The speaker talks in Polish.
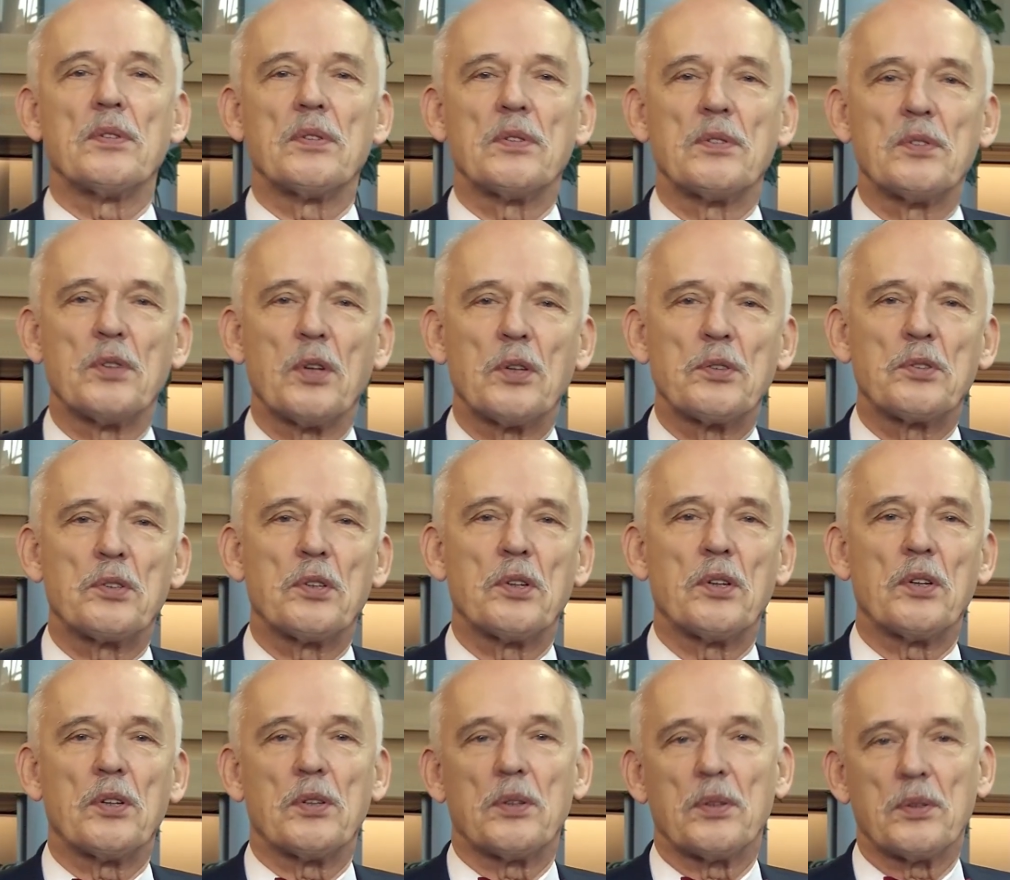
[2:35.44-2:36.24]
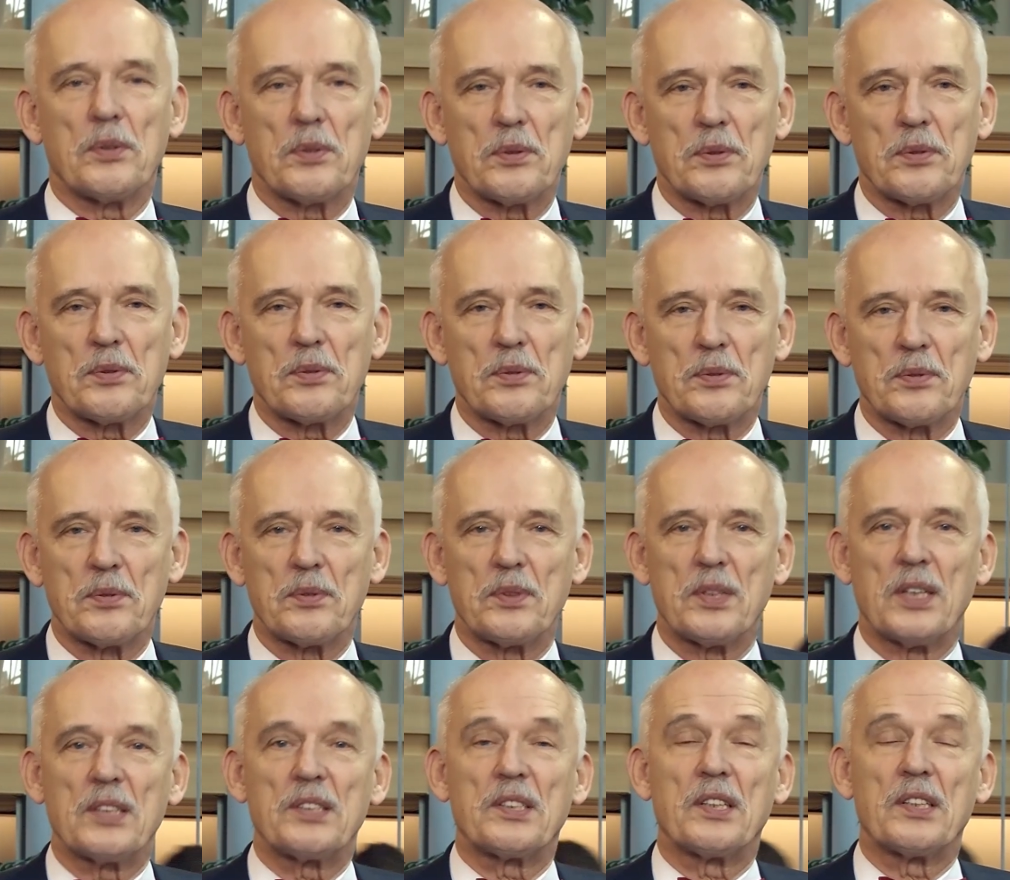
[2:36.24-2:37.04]
yy, no to
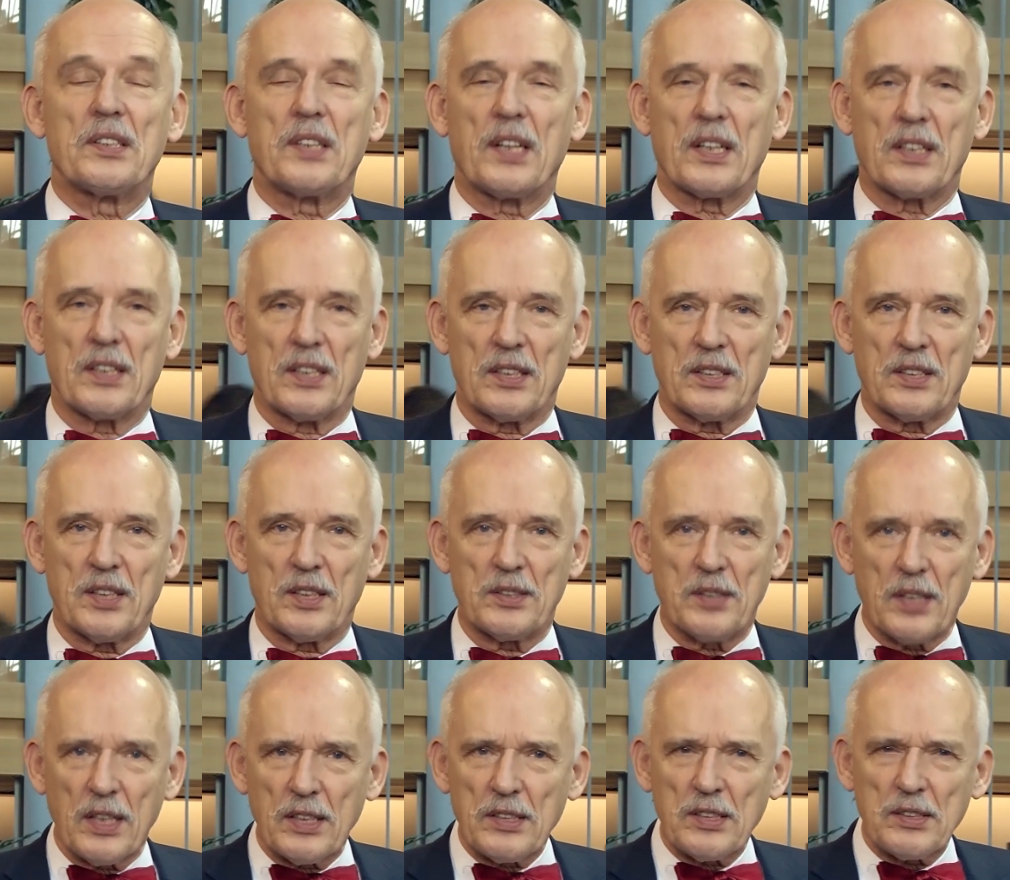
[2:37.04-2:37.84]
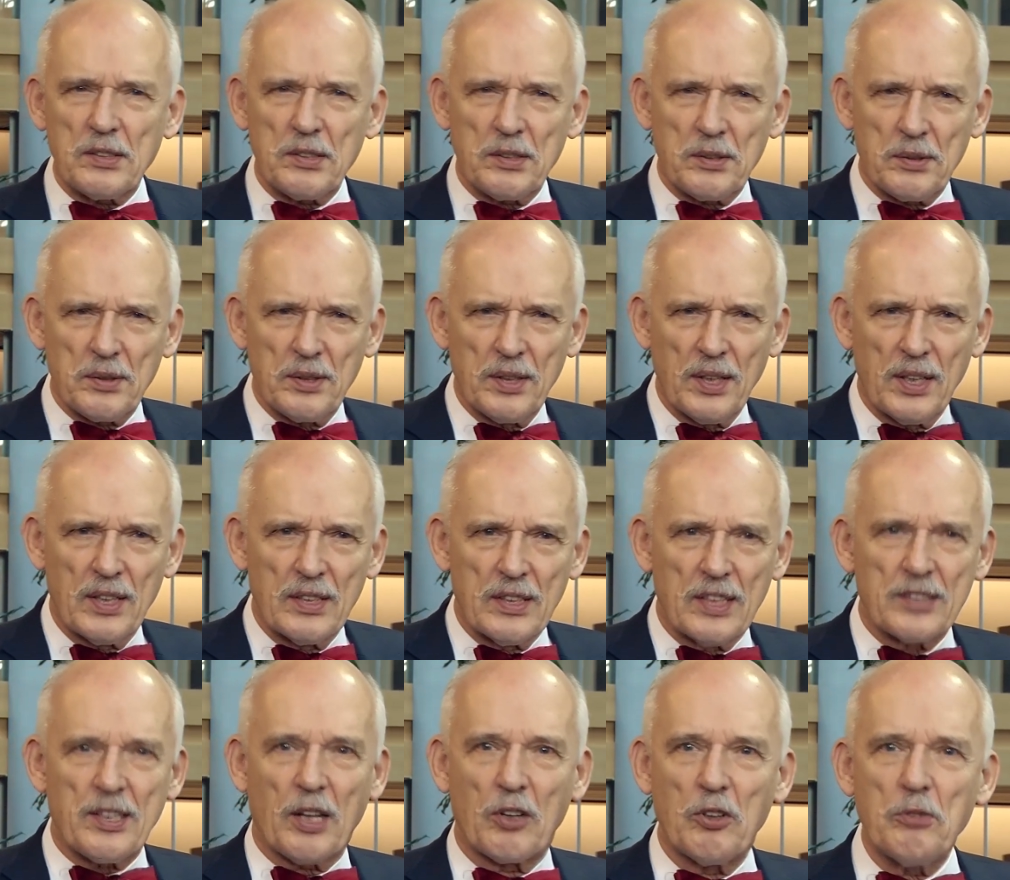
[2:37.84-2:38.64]
jest tragedia. I teraz
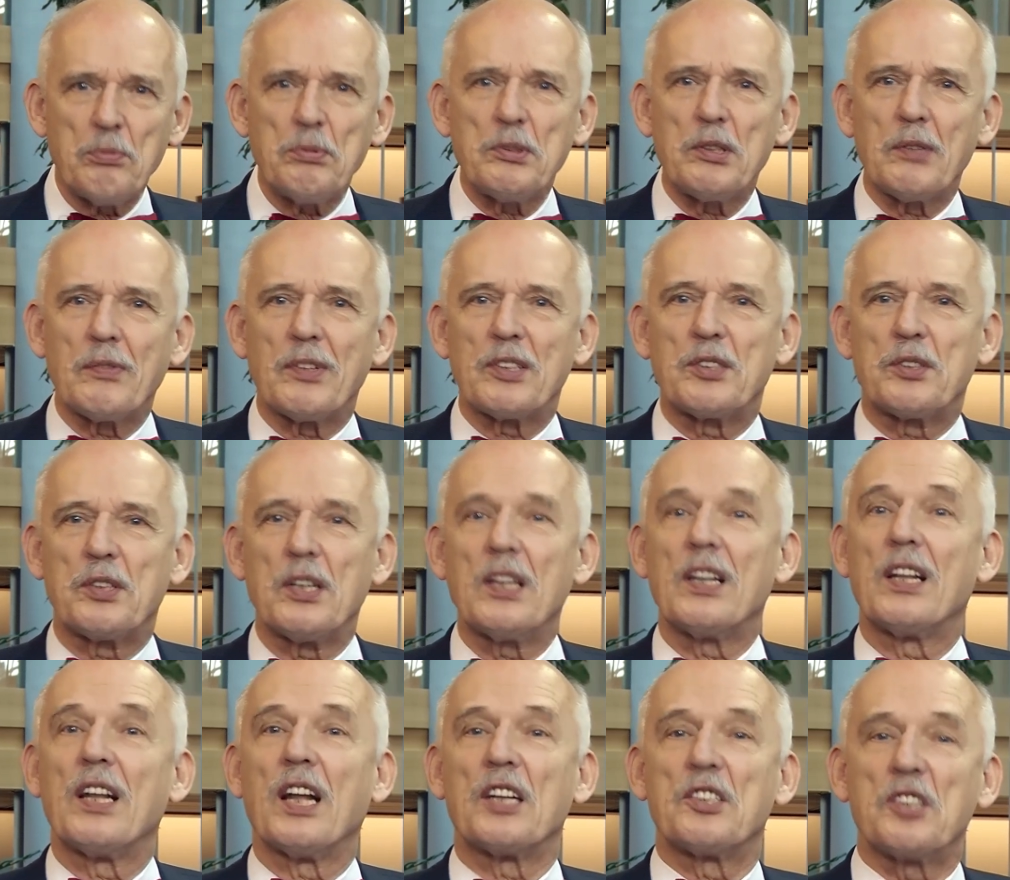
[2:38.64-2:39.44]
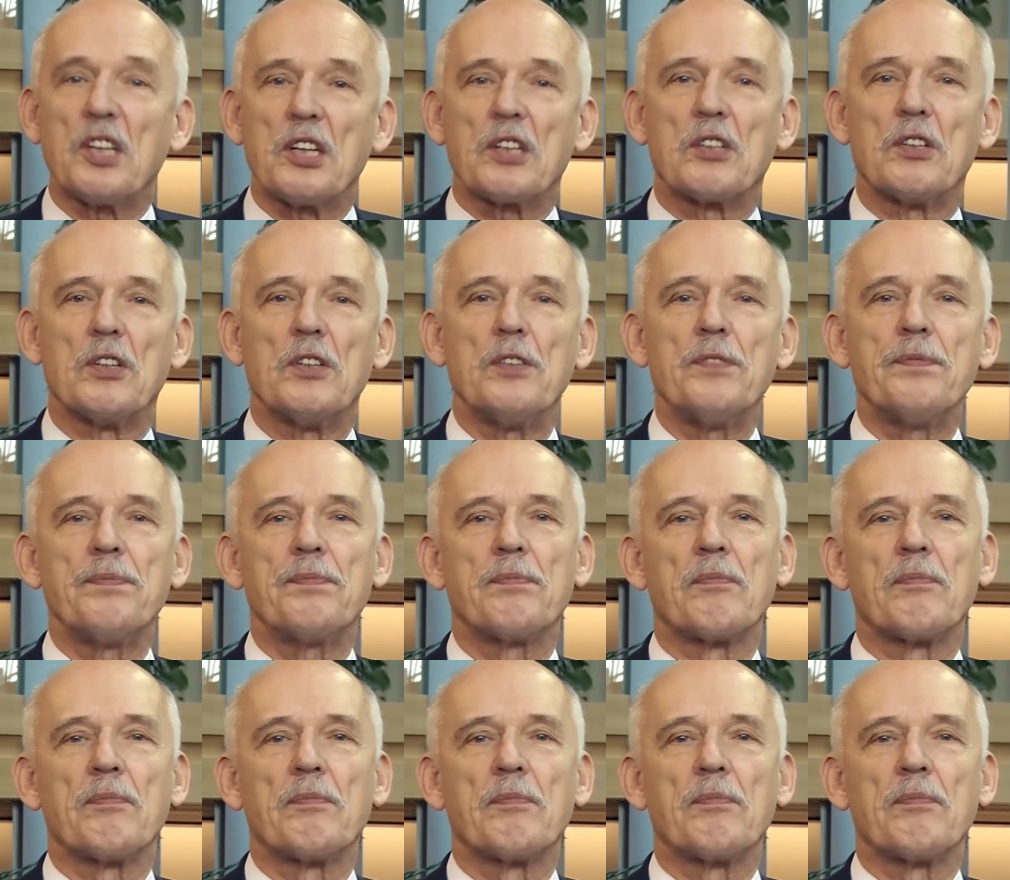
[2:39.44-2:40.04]
zastanówmy się właściwie, dlaczego yy,